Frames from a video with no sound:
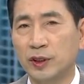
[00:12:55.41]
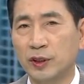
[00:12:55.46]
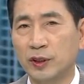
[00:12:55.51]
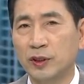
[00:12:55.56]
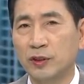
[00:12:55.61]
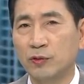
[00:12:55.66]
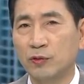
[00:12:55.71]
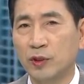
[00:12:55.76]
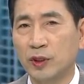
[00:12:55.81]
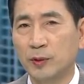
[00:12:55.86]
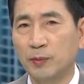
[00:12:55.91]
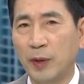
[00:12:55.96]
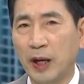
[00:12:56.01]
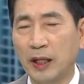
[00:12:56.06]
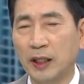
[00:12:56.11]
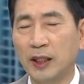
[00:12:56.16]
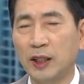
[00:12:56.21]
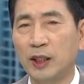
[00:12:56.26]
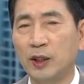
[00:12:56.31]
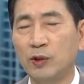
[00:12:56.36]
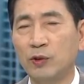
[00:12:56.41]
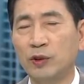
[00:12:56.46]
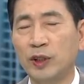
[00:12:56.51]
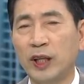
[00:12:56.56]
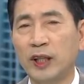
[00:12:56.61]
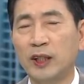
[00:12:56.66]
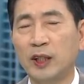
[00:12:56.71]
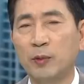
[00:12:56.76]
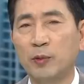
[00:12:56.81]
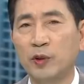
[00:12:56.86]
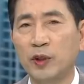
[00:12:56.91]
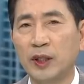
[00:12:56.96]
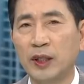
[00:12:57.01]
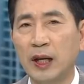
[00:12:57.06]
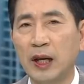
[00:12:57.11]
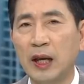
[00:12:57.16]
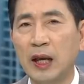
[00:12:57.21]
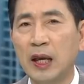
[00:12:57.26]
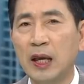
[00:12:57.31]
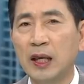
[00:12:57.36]
정권 말기로 되다
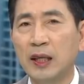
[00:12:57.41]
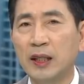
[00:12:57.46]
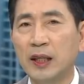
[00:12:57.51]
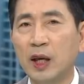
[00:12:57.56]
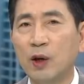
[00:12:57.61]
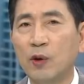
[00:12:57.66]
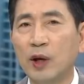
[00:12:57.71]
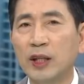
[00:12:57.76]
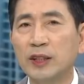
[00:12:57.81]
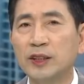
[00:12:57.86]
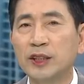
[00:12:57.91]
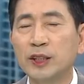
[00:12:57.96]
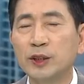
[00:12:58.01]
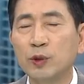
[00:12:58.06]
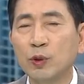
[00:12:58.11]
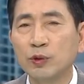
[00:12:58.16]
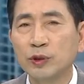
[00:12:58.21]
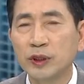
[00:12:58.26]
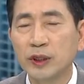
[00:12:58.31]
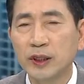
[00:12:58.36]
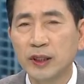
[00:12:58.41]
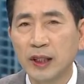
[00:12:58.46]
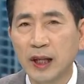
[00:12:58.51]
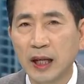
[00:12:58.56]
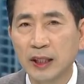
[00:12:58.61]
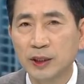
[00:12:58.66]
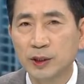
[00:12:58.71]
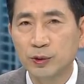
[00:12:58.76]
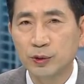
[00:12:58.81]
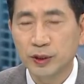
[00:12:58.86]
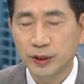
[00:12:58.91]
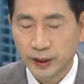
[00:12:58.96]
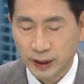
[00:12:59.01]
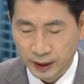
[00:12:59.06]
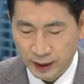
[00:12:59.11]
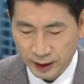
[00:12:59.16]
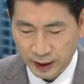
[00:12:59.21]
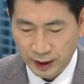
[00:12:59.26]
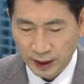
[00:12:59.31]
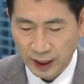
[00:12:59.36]
보니까 이게 과연 지속성을 가질 수 있을
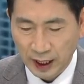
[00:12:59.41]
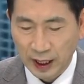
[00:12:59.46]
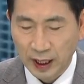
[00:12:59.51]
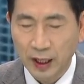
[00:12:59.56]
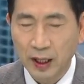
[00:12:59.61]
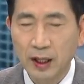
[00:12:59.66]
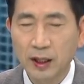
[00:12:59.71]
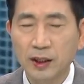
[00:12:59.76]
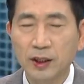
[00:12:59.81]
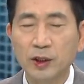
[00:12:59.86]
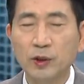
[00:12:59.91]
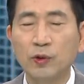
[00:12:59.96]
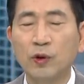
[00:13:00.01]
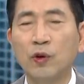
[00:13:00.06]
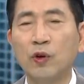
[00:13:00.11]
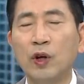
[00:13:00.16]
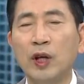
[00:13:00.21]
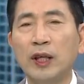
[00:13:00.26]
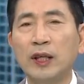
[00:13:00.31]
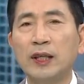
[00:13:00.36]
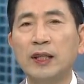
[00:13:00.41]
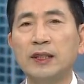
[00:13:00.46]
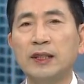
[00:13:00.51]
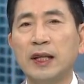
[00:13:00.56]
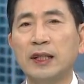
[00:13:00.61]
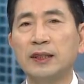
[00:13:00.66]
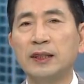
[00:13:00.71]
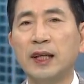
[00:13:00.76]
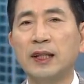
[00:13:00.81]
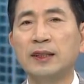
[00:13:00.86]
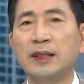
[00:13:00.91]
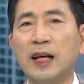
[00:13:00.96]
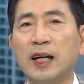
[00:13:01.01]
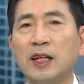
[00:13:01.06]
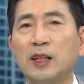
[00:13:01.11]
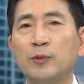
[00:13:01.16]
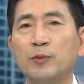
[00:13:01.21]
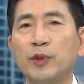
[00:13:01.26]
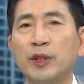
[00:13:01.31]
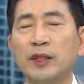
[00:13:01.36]
것인가 그리고 이 자체
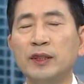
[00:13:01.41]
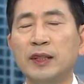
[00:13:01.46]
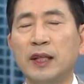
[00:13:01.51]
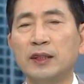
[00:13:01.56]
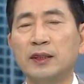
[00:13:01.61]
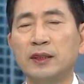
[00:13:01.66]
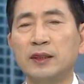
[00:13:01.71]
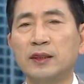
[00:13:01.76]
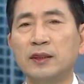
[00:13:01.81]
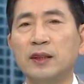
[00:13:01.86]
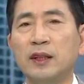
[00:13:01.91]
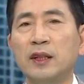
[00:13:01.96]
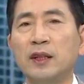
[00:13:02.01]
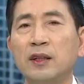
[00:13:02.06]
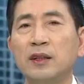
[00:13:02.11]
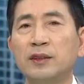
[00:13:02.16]
사업이 사실은